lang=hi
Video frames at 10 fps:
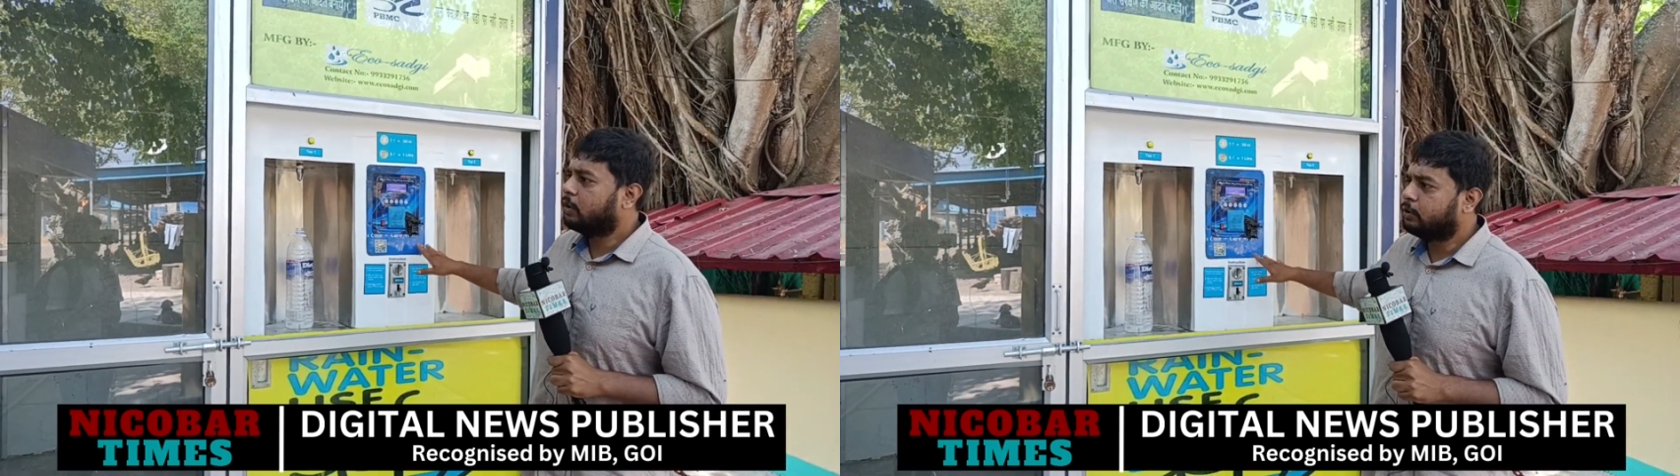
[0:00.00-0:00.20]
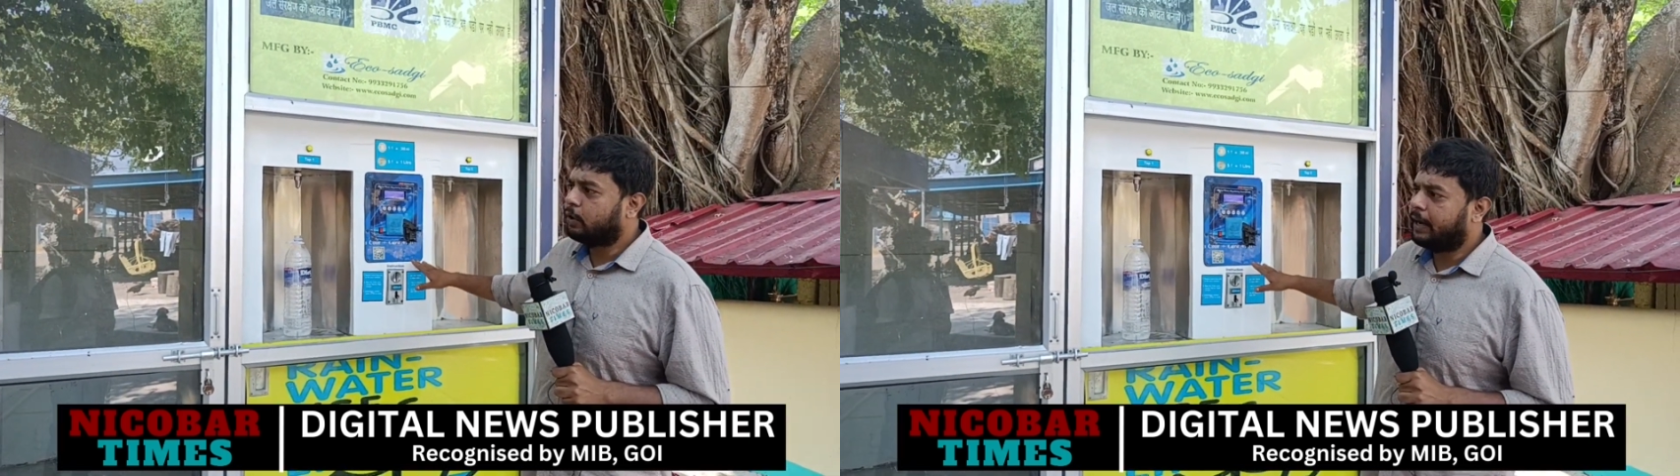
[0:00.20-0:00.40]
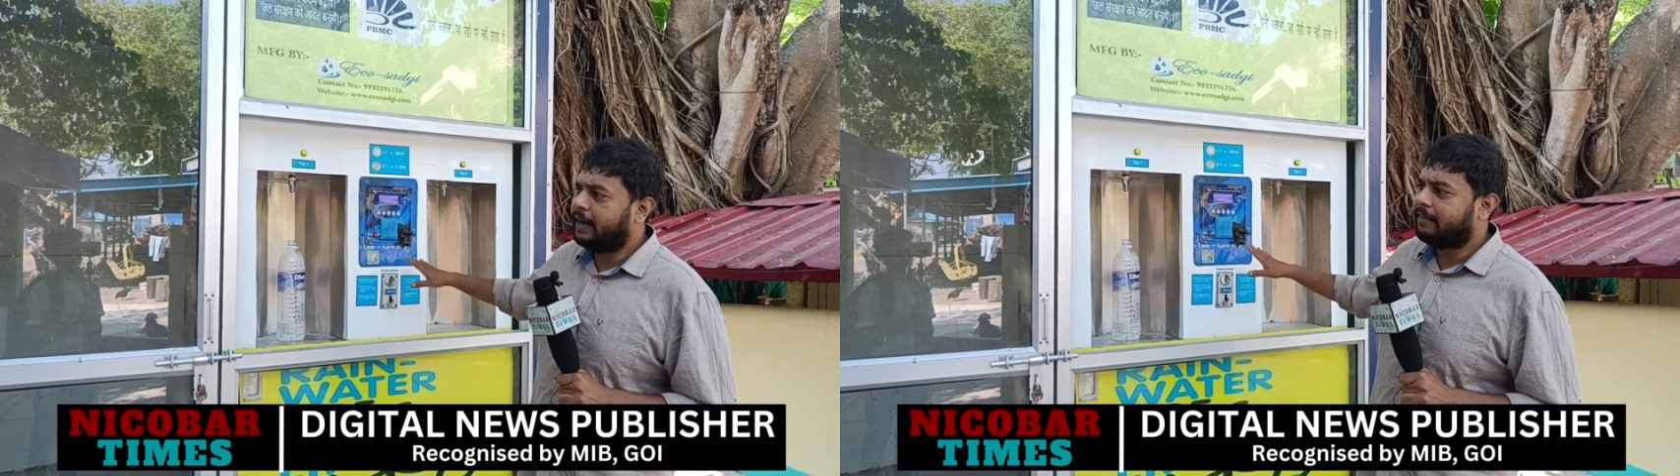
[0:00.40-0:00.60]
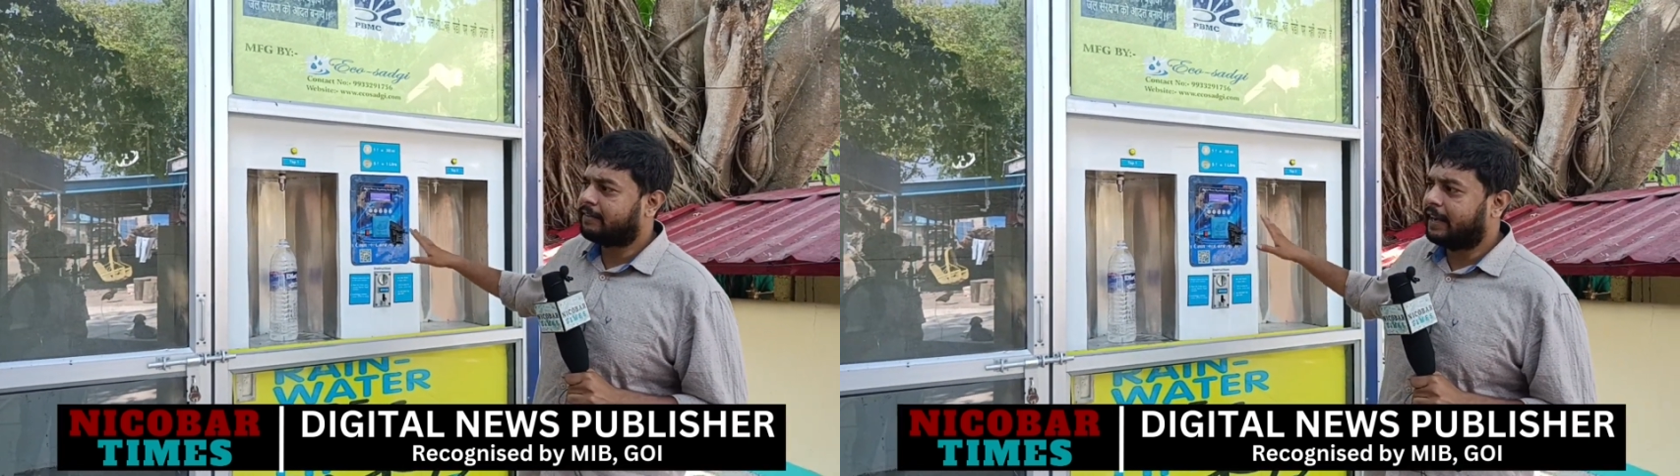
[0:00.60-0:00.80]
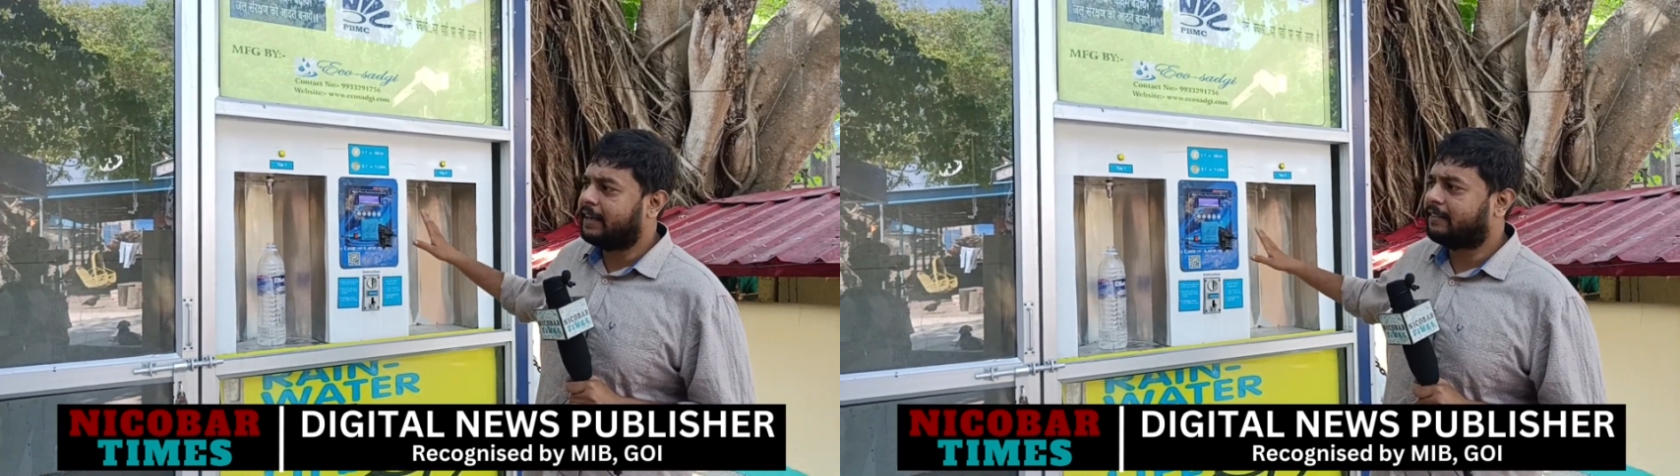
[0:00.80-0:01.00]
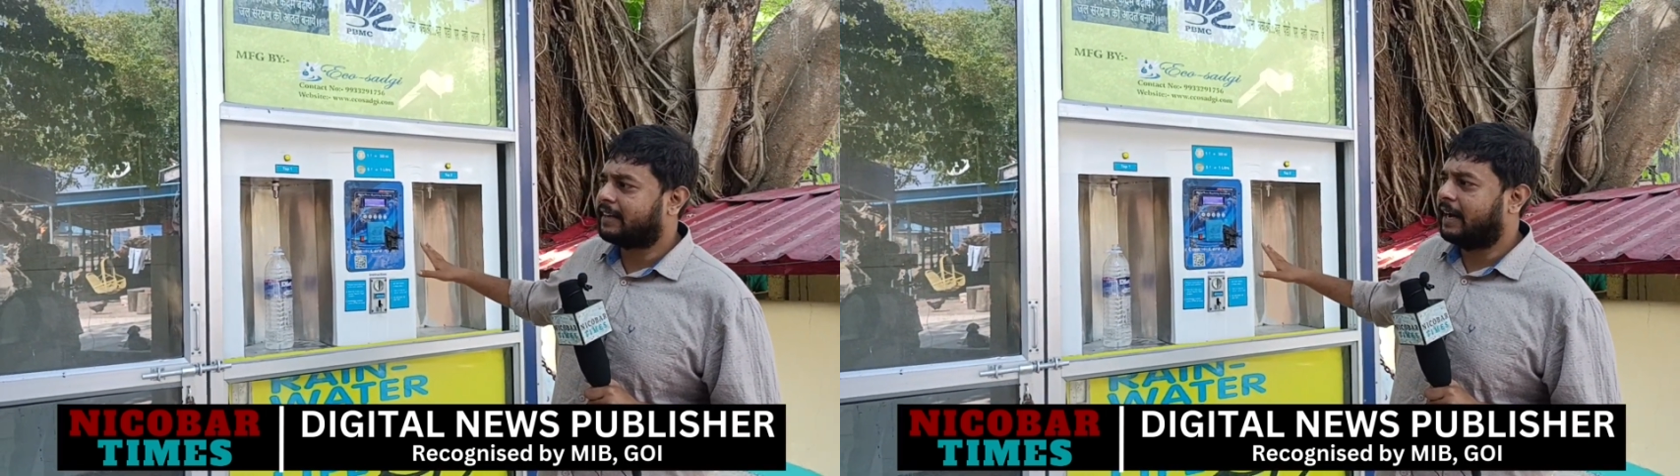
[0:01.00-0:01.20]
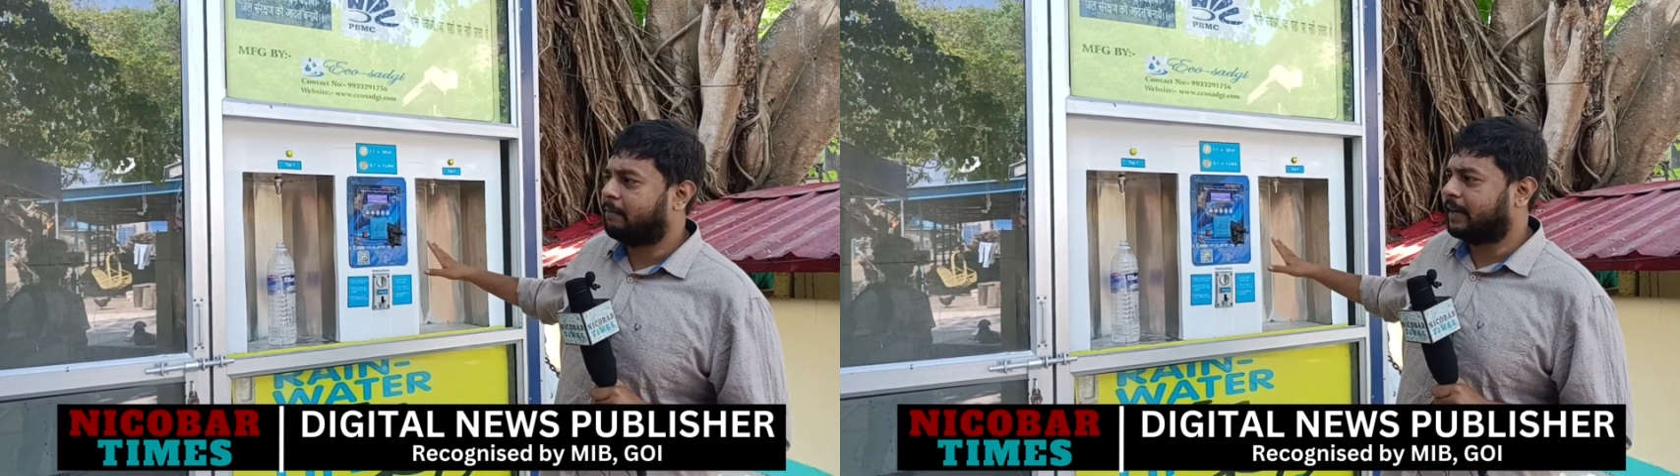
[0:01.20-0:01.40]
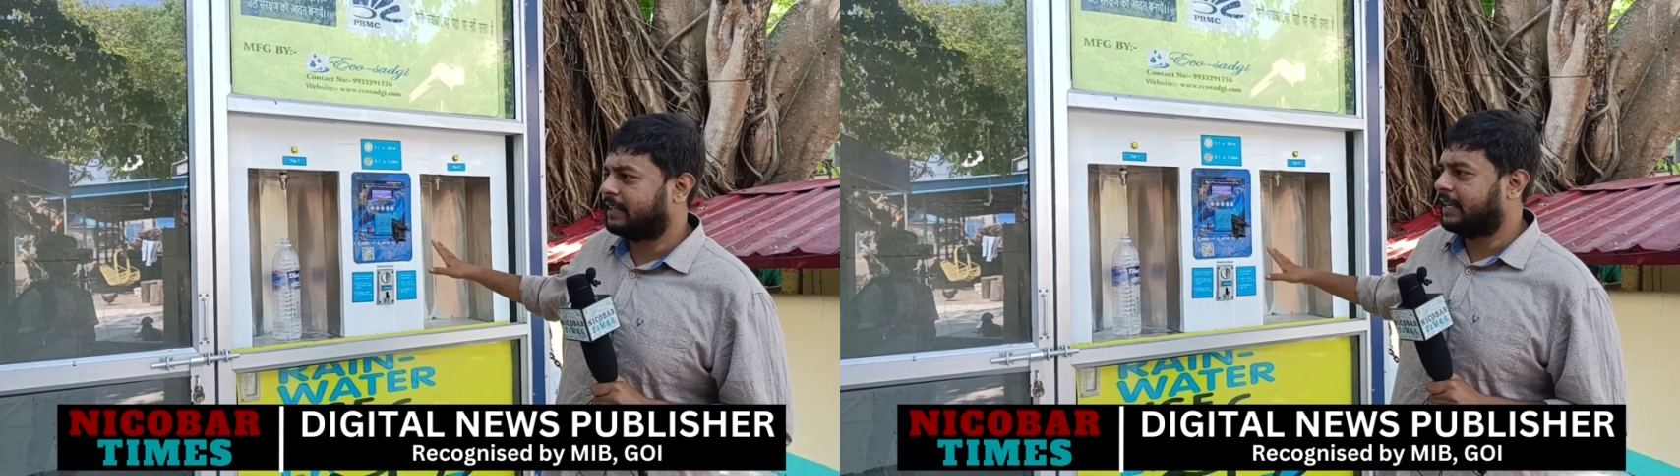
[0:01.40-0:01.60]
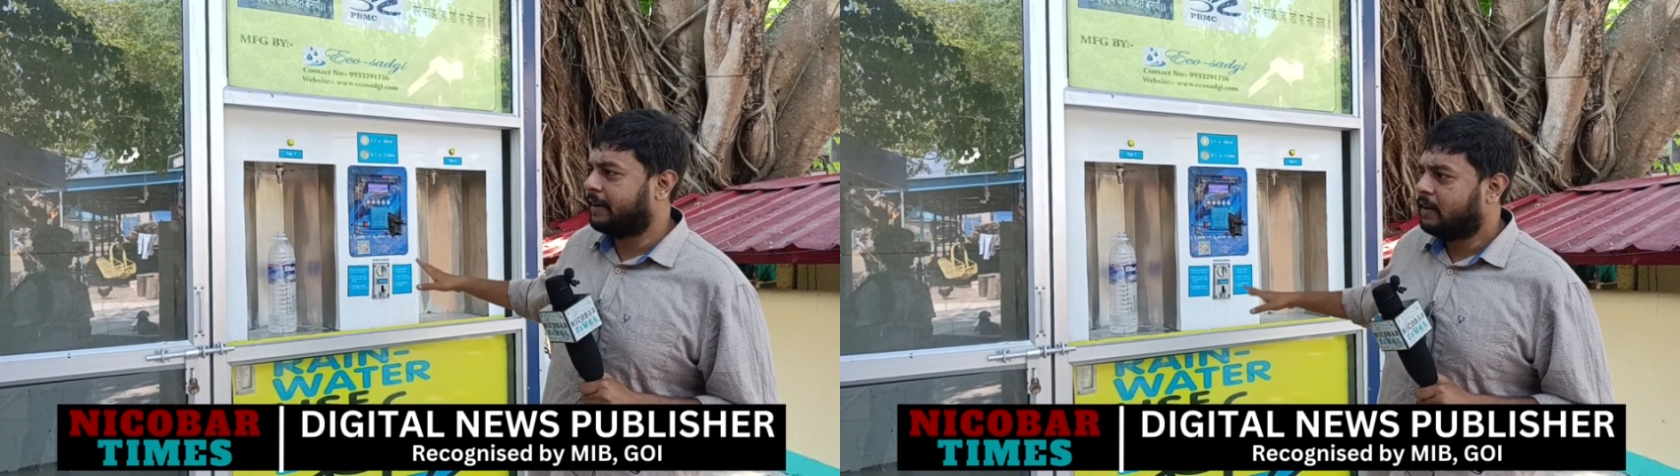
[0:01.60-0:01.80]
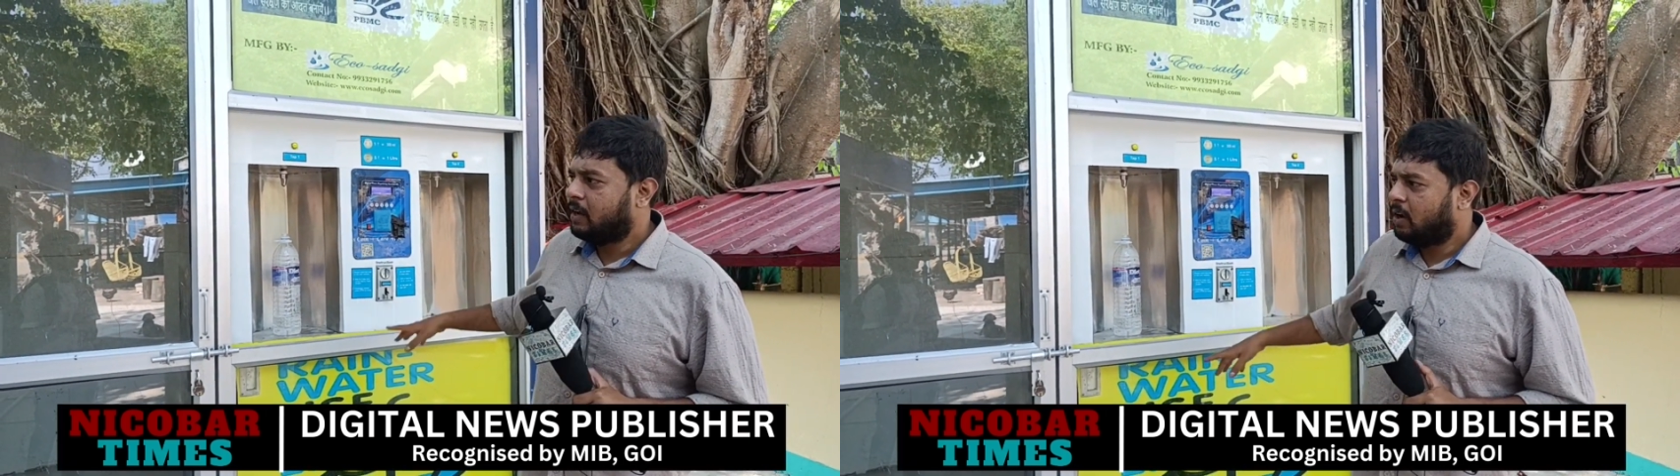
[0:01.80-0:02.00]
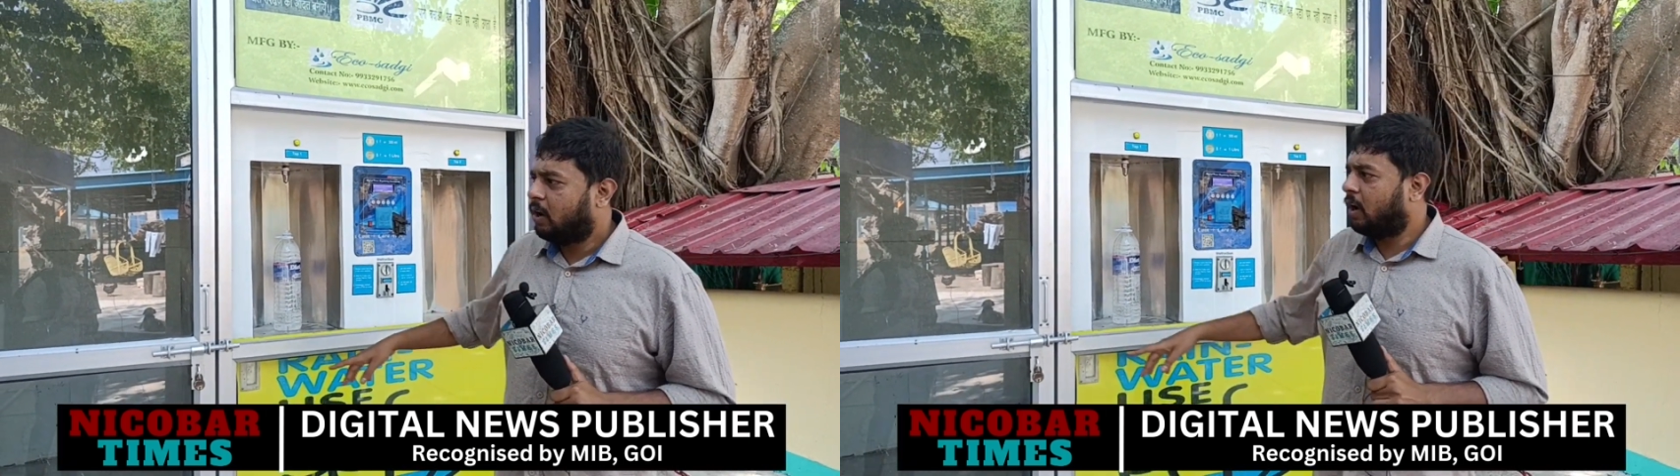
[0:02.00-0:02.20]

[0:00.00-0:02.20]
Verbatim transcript: जो है सही से काम करता है